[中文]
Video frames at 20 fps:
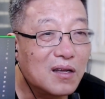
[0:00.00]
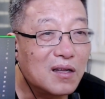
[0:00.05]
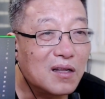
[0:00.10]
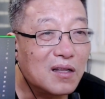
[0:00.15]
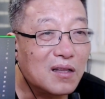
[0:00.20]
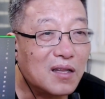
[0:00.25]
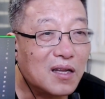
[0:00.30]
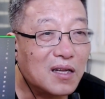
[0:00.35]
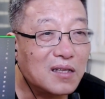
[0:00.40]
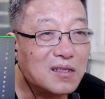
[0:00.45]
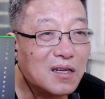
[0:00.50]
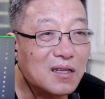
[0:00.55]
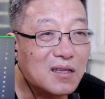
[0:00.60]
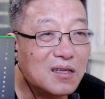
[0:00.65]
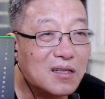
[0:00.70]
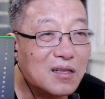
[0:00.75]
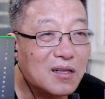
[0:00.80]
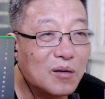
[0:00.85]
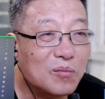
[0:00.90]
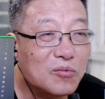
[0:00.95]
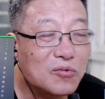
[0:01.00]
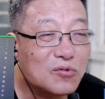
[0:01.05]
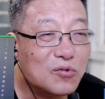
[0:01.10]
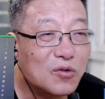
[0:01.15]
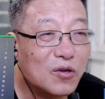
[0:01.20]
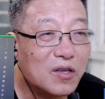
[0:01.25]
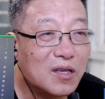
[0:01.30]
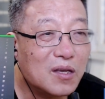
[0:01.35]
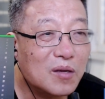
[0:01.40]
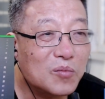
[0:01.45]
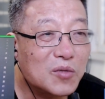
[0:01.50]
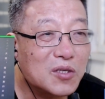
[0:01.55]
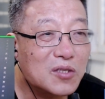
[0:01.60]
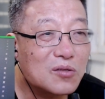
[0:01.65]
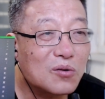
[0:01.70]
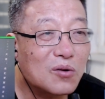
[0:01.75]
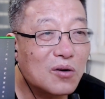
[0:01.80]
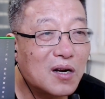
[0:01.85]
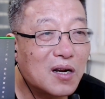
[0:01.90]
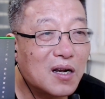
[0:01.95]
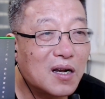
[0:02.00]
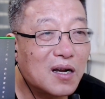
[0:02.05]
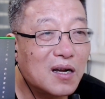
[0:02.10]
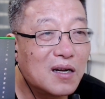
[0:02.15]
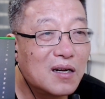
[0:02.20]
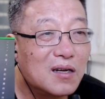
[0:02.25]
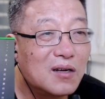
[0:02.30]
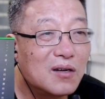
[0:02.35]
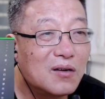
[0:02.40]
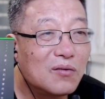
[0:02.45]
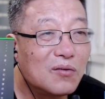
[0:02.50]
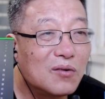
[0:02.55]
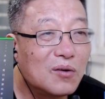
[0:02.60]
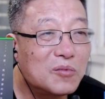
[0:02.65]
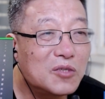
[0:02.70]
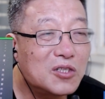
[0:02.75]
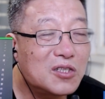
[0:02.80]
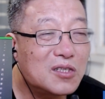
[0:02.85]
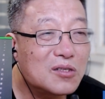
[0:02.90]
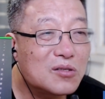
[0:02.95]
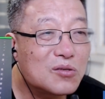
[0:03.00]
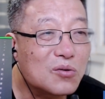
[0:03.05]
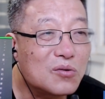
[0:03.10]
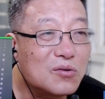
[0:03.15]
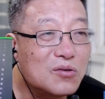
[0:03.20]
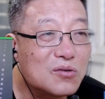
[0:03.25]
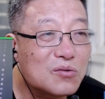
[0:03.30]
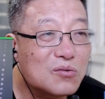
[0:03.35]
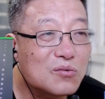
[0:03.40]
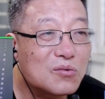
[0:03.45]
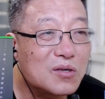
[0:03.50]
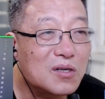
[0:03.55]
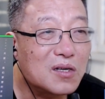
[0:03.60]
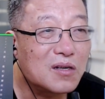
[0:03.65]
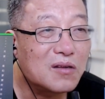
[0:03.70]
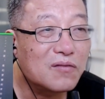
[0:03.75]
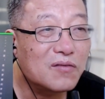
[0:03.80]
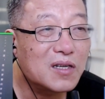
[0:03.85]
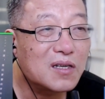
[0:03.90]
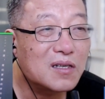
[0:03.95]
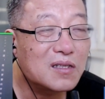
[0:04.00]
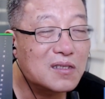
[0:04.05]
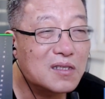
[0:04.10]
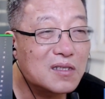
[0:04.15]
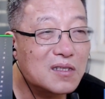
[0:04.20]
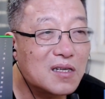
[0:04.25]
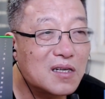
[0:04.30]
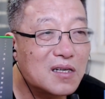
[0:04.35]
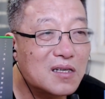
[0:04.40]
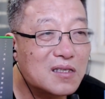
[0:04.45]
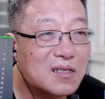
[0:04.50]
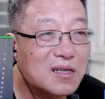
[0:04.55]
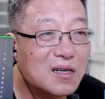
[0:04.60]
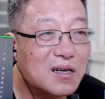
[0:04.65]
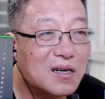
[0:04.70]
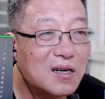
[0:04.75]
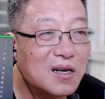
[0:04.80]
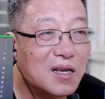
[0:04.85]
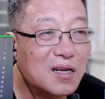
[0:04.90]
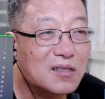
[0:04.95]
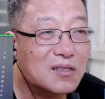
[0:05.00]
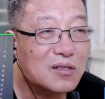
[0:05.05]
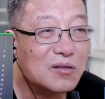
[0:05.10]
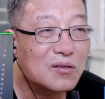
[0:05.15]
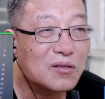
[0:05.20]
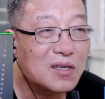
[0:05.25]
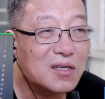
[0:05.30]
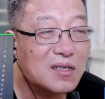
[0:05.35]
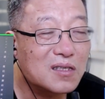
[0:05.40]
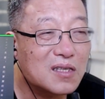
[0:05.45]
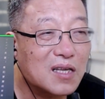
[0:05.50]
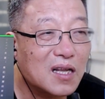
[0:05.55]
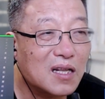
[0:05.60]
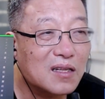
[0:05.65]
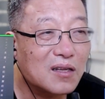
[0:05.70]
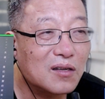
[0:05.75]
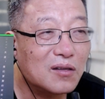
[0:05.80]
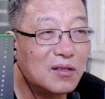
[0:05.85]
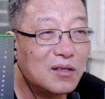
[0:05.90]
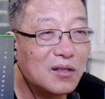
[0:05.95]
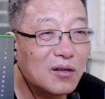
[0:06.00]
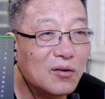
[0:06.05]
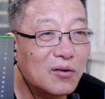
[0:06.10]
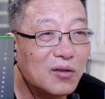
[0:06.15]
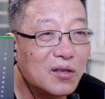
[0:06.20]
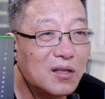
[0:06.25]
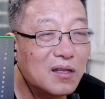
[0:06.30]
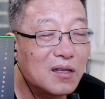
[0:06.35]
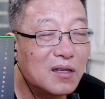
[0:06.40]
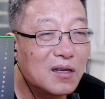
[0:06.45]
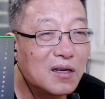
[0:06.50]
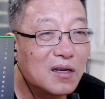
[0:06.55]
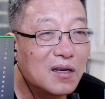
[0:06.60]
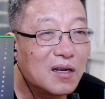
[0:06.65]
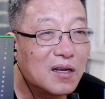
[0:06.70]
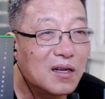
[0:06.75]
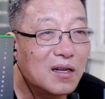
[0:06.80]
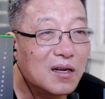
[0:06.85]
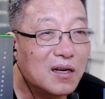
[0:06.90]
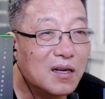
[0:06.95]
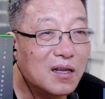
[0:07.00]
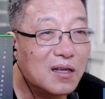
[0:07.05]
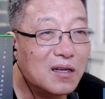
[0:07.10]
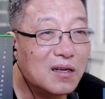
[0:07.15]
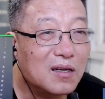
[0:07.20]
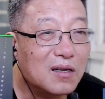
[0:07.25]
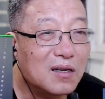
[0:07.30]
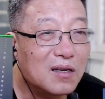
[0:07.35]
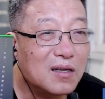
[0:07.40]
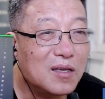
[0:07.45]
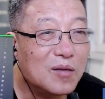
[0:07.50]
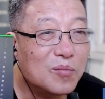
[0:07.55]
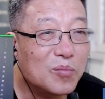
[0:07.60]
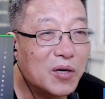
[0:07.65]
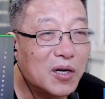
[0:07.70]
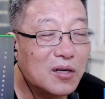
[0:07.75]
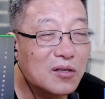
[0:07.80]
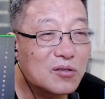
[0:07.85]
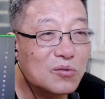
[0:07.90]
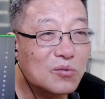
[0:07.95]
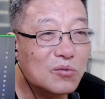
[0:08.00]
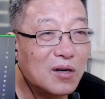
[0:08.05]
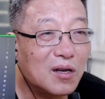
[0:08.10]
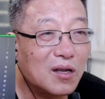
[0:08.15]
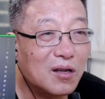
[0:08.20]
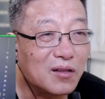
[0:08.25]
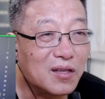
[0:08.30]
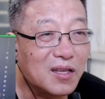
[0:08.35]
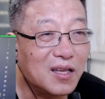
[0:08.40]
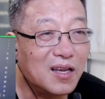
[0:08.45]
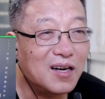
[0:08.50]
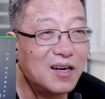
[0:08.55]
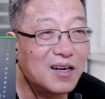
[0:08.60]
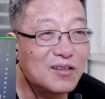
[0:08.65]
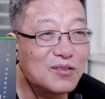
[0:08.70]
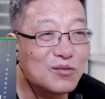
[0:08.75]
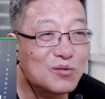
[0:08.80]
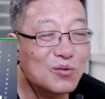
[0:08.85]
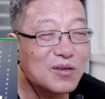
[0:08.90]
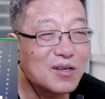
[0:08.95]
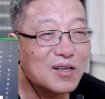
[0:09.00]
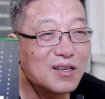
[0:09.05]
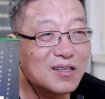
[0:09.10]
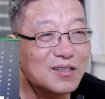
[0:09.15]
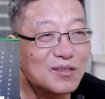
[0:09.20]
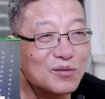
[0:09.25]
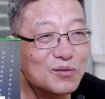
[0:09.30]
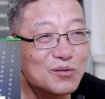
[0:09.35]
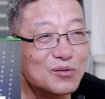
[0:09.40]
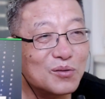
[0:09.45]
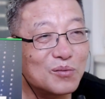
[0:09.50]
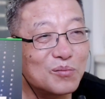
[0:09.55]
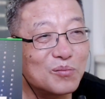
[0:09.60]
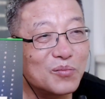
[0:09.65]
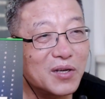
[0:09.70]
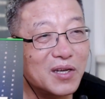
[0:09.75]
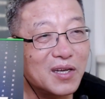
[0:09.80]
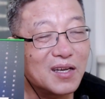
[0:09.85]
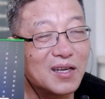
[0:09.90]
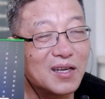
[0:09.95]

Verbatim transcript: 大家提到不专业，没错啊，我们是纯素人。为了这件事儿，两周内下载抖音，联合一帮中老年人做各种准备，